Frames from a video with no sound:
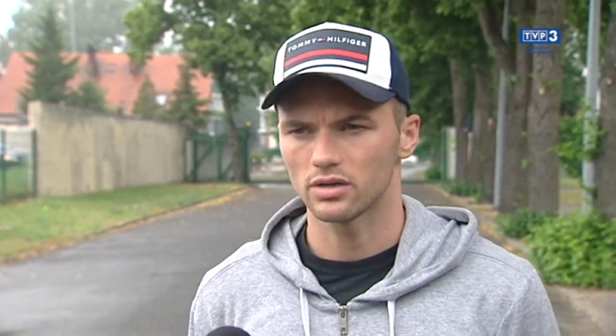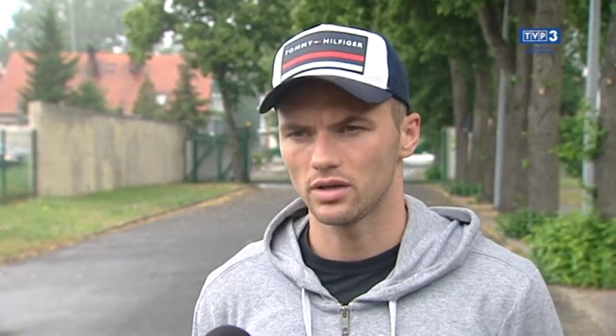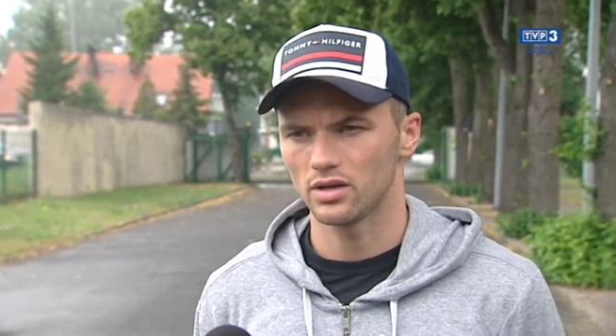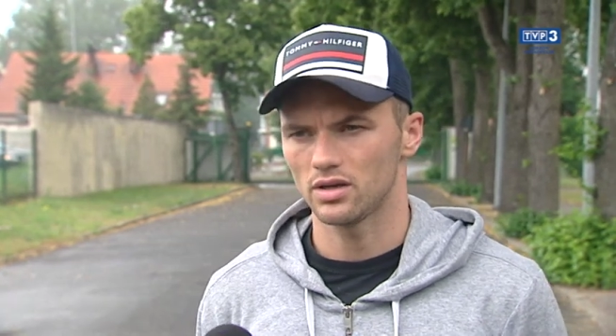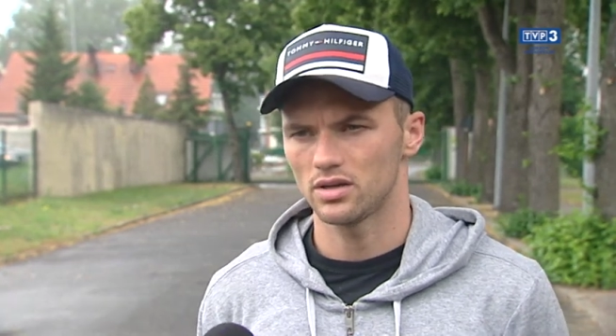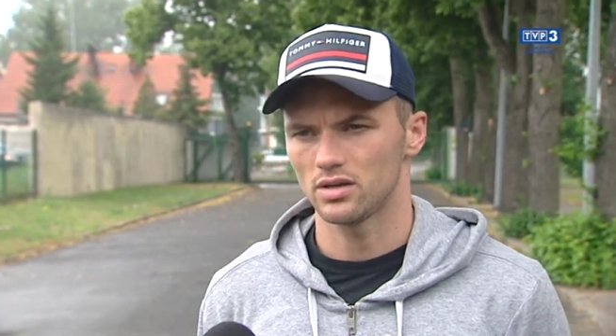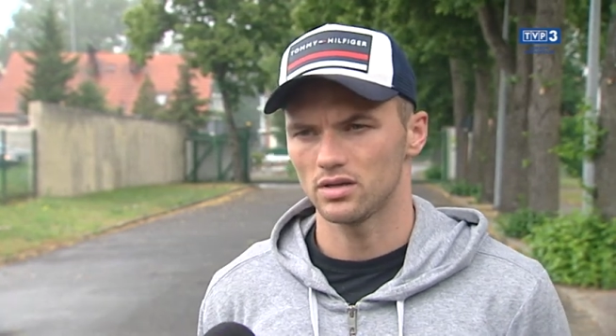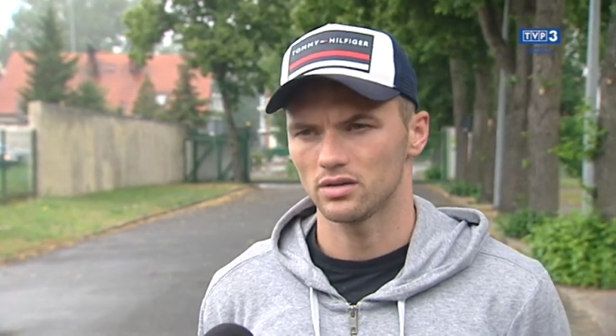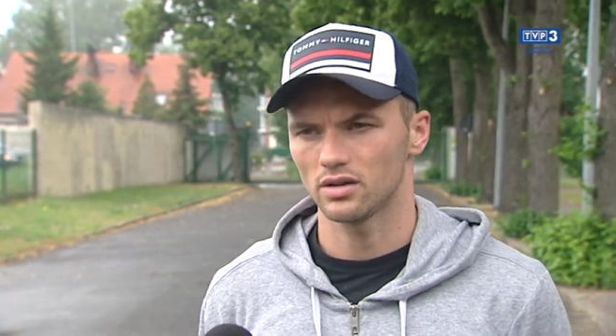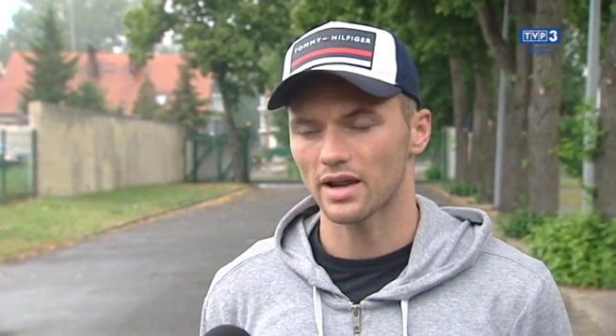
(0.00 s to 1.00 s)

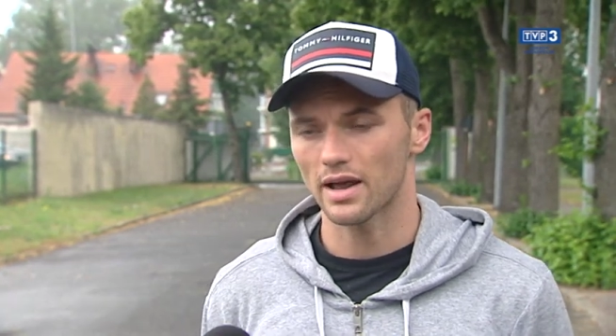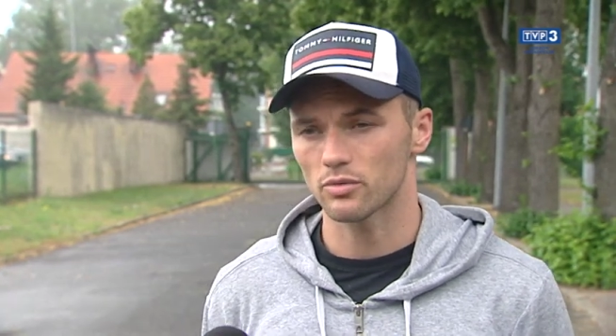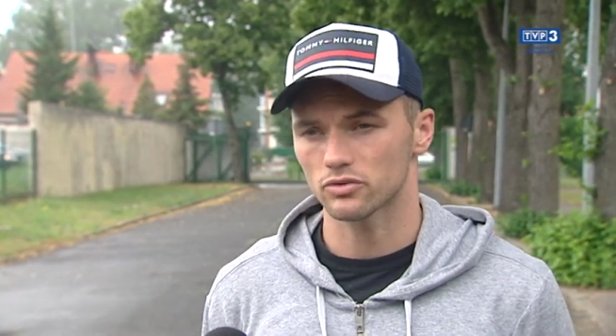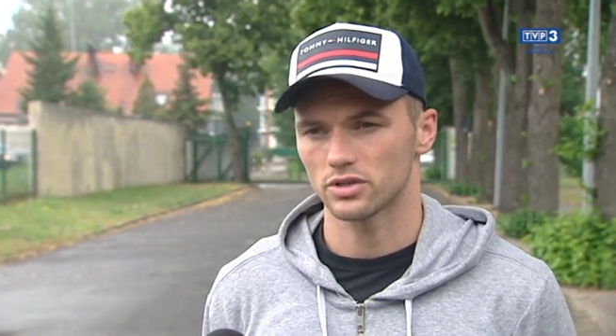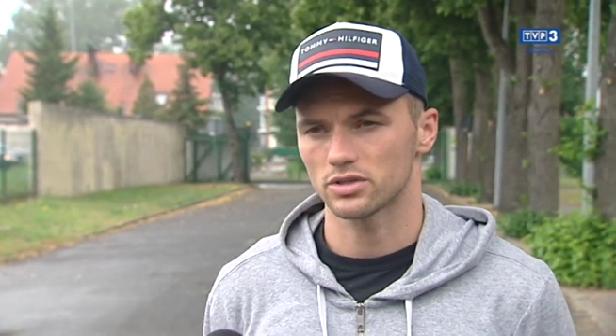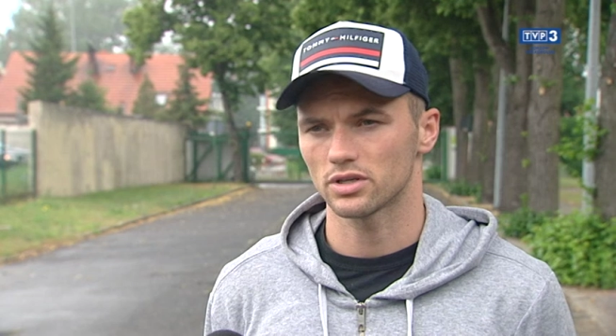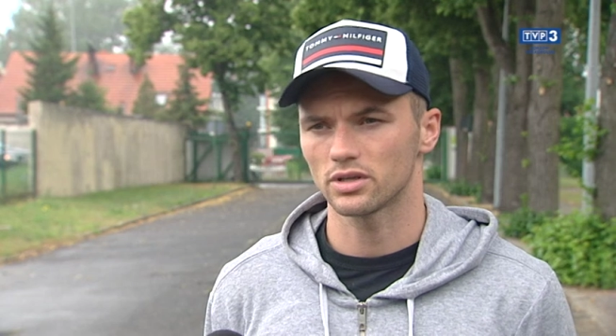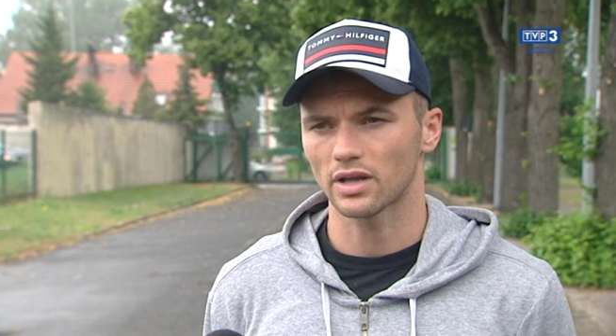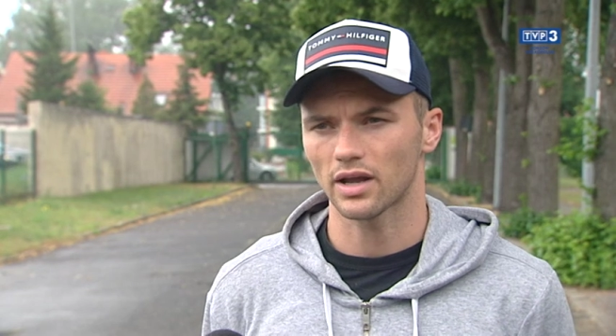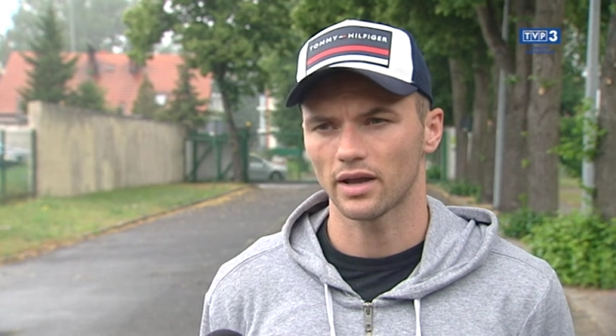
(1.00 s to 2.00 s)
e, gra może jeszcze
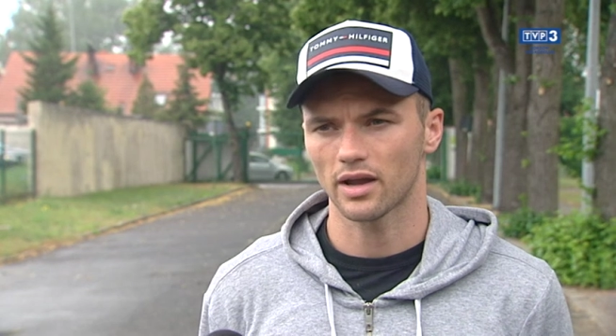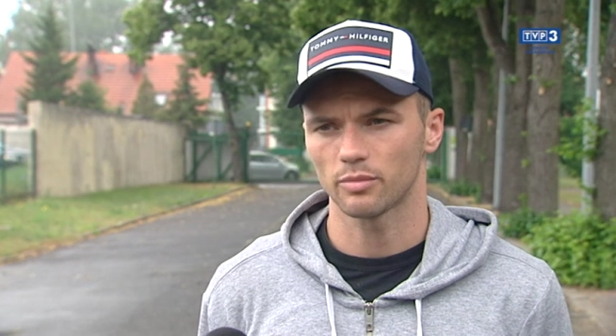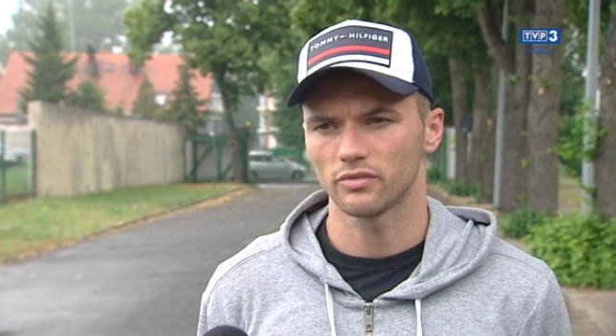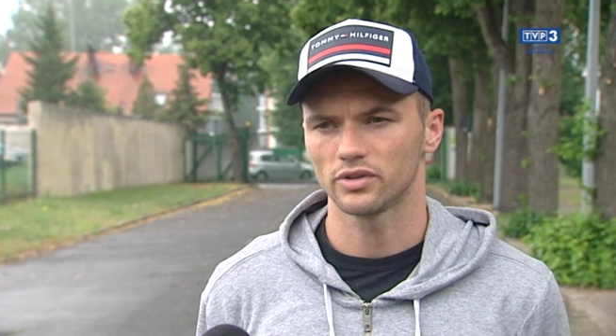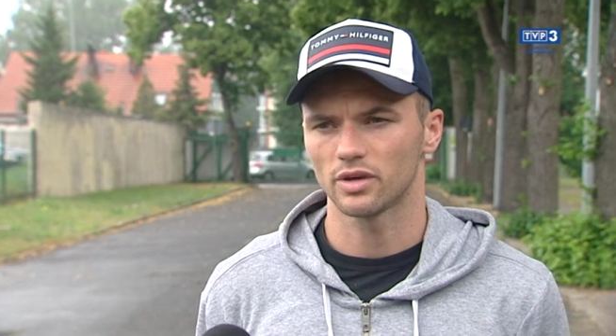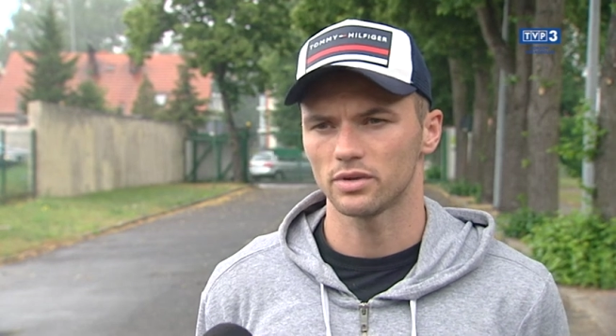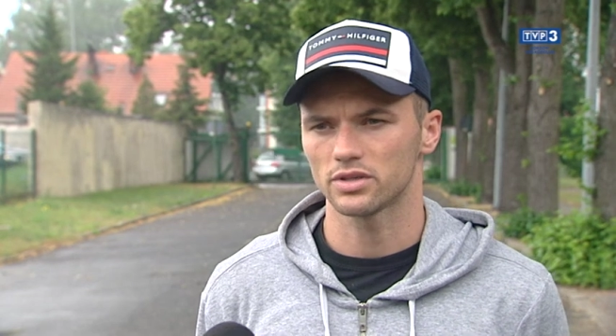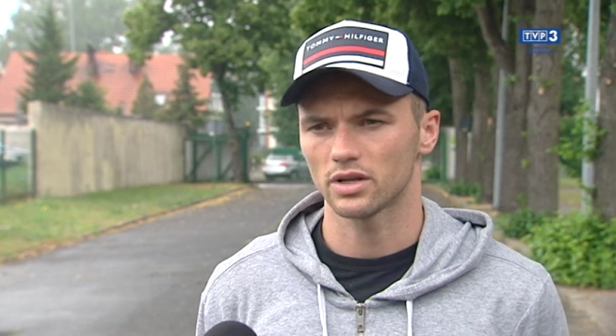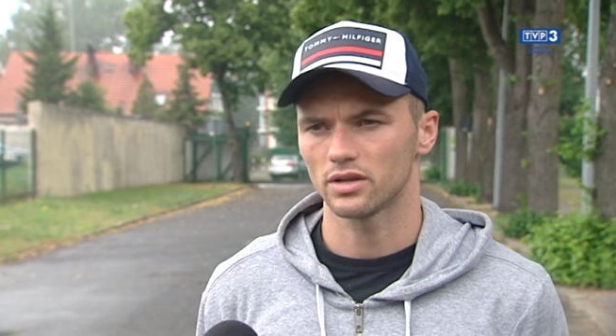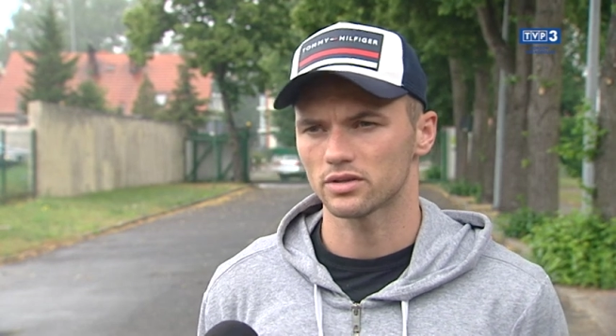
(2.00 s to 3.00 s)
nie taka jaka powinna
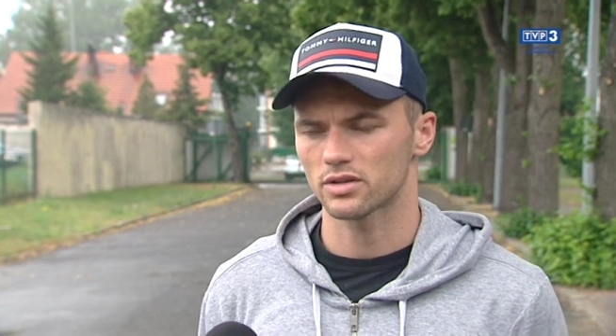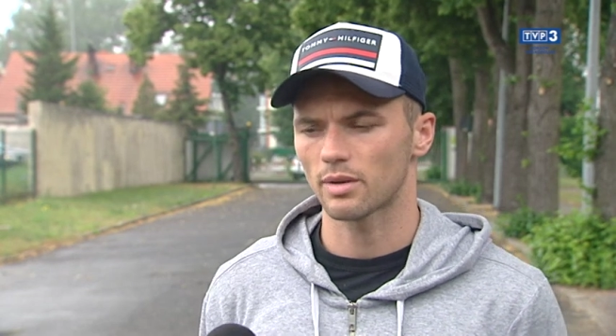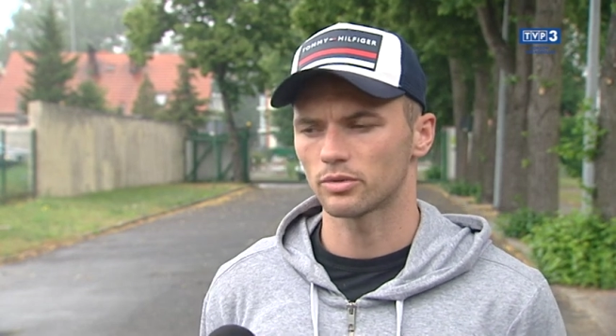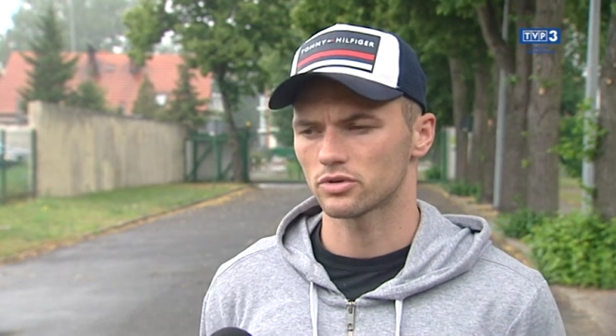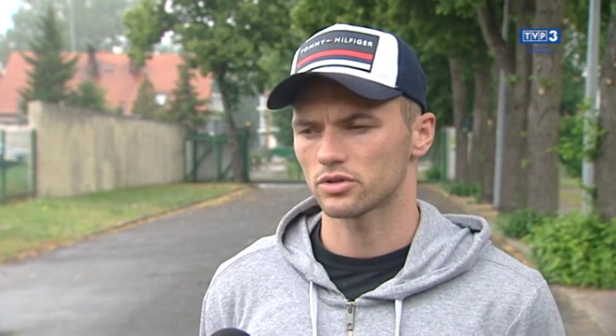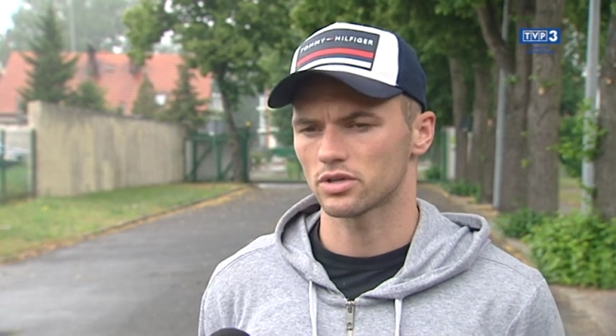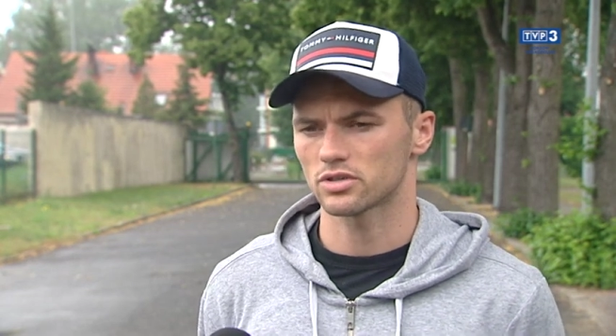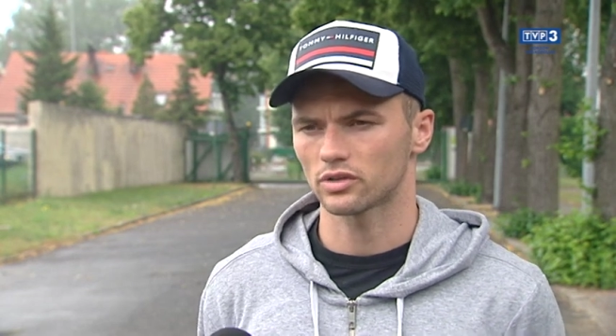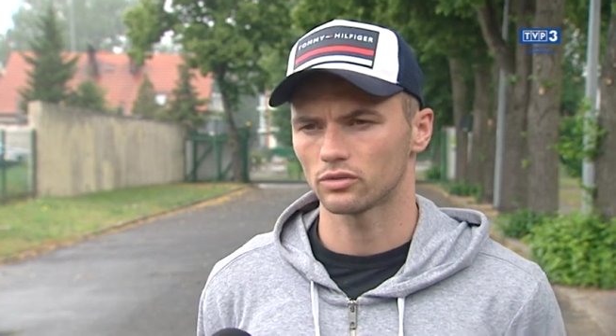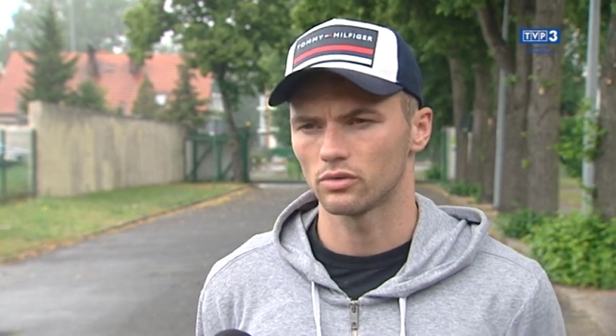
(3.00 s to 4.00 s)
być, ale jeszcze mamy
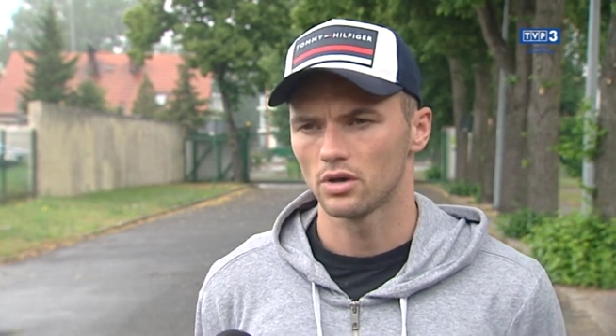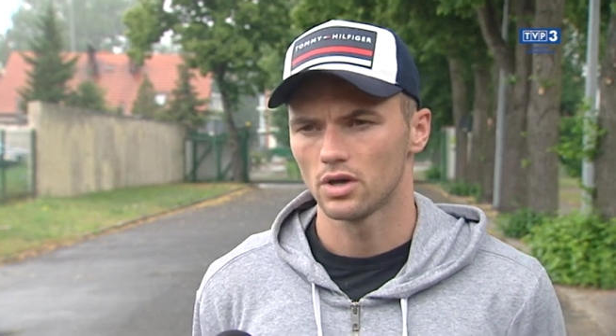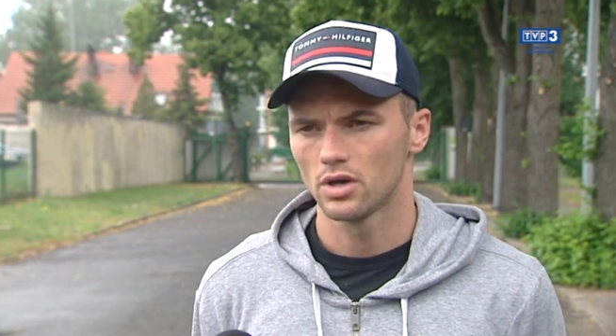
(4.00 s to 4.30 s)
troszeczkę czasu